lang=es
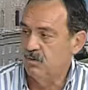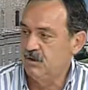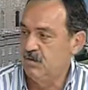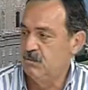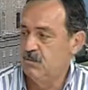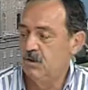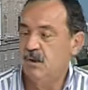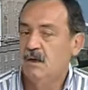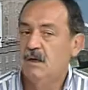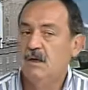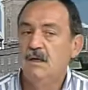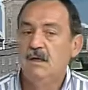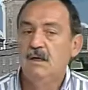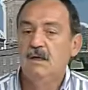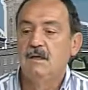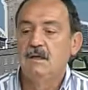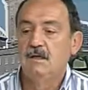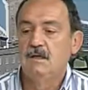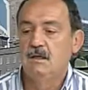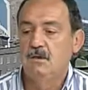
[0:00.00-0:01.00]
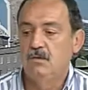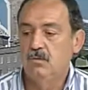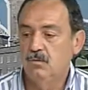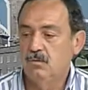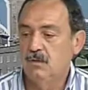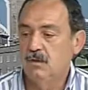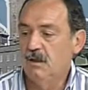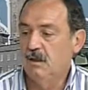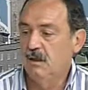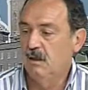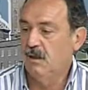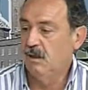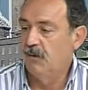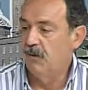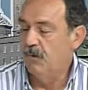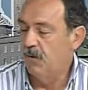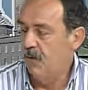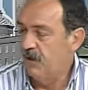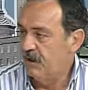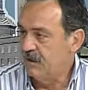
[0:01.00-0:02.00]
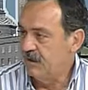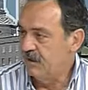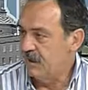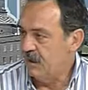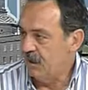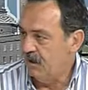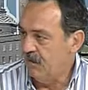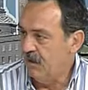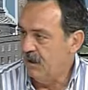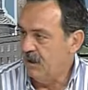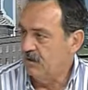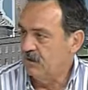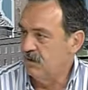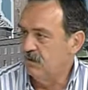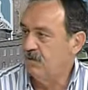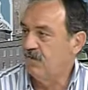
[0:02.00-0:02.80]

Si tú te pones a remar o te pones a disfrutar